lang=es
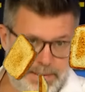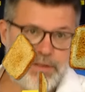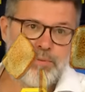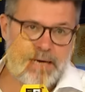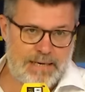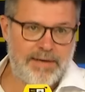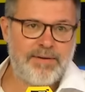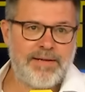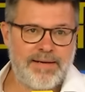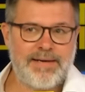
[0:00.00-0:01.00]
Pan tumaca,
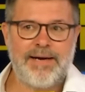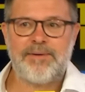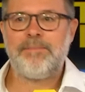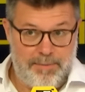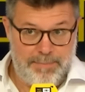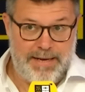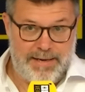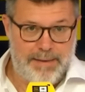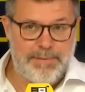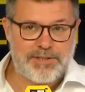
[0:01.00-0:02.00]
¿no? De, claro. Hombre,
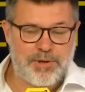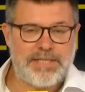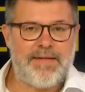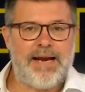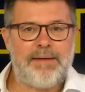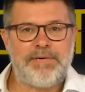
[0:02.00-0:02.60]
la mascota de la